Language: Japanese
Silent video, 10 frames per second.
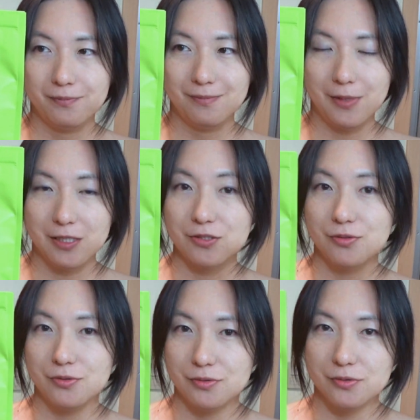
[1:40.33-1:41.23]

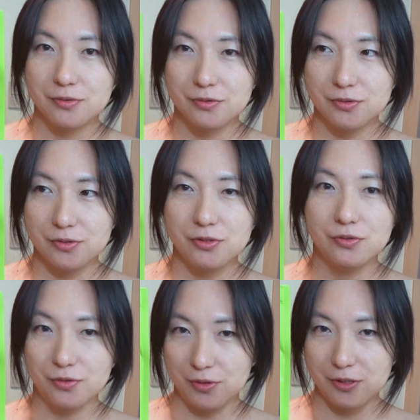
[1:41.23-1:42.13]
ラクト
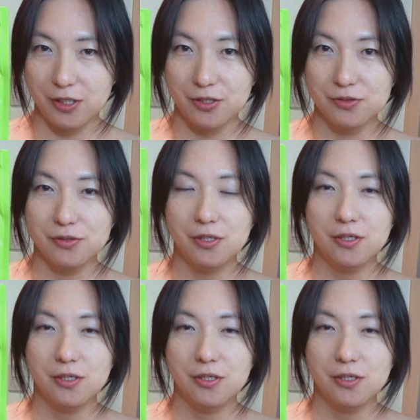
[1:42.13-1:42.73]
ウーロンっていう